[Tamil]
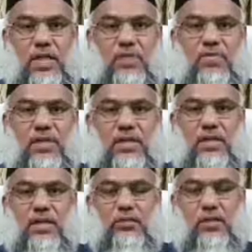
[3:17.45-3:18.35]
நாம்
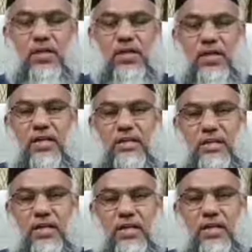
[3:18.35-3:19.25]
வீடுகளில் தொழுகின்ற
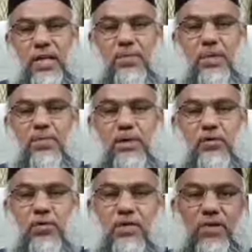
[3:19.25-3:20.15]
நேரத்தில் நாம்
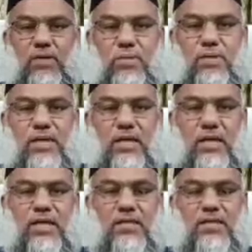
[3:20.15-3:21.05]
எப்படி தொழ வேண்டும்
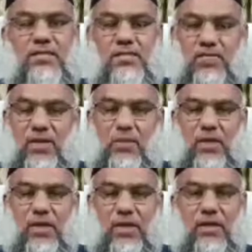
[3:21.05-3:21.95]
என்ற சில
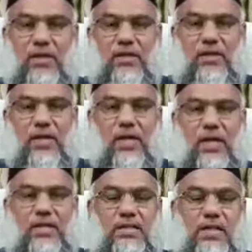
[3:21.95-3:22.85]
வழிமுறைகளை
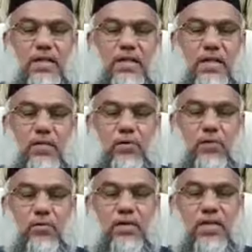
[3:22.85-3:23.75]
அதில் தங்களுக்கு
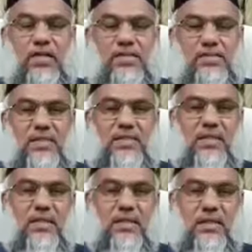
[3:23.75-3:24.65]
ஏற்படக்கூடிய
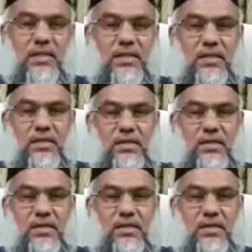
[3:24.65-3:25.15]
சந்தேகங்களை